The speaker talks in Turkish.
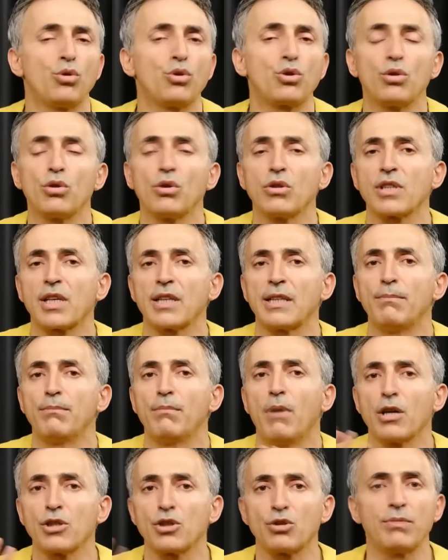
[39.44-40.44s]
düşündüğünüz kadar
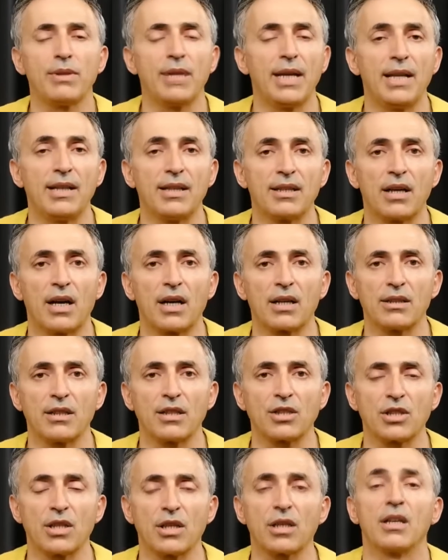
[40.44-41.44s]
masum değildir
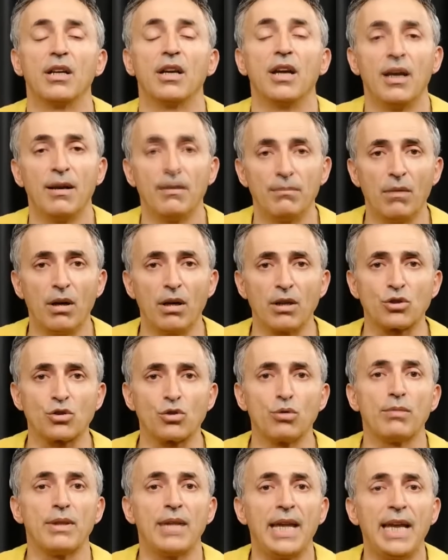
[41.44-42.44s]
arkadaşlar.
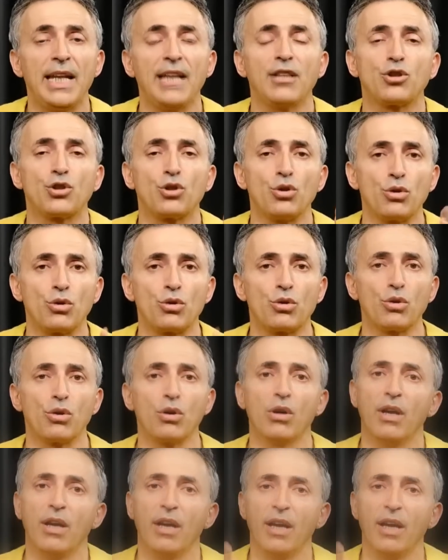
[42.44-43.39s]
Masum değil çünkü